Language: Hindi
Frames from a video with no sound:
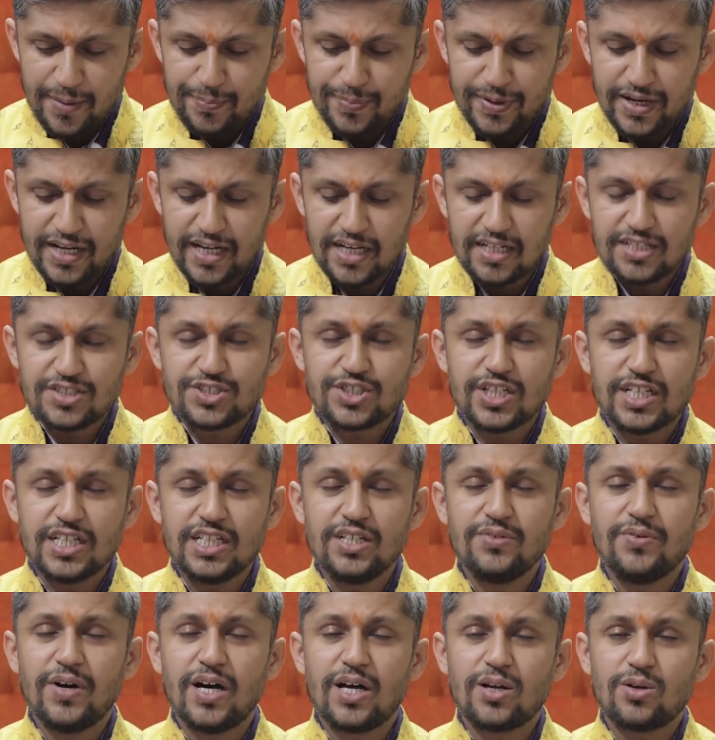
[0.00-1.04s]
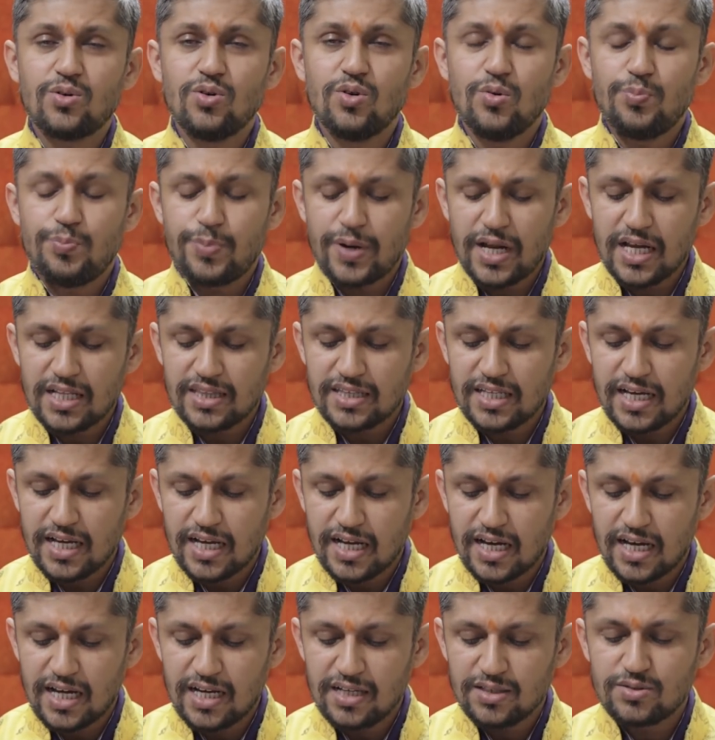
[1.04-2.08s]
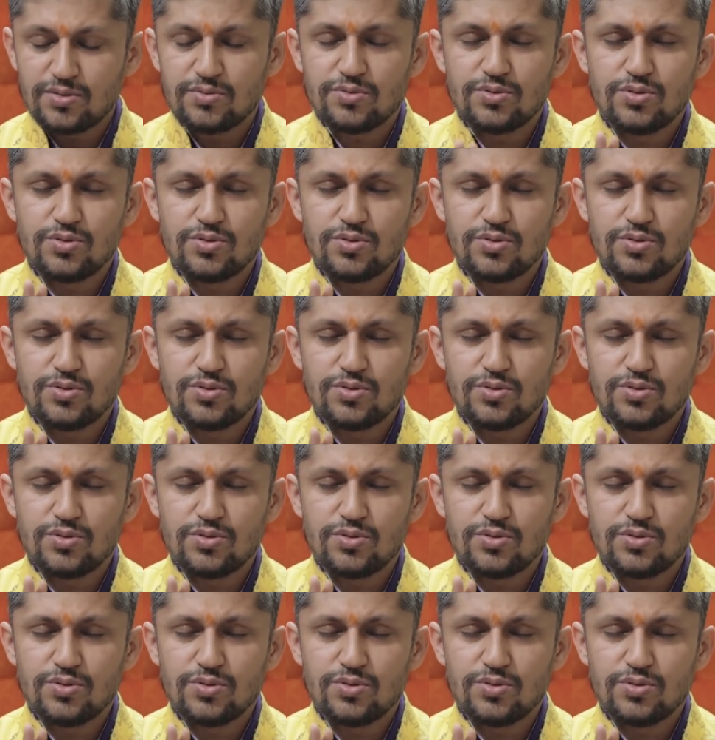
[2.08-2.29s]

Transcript: अप्रैल शनिवार को प्रातःकाल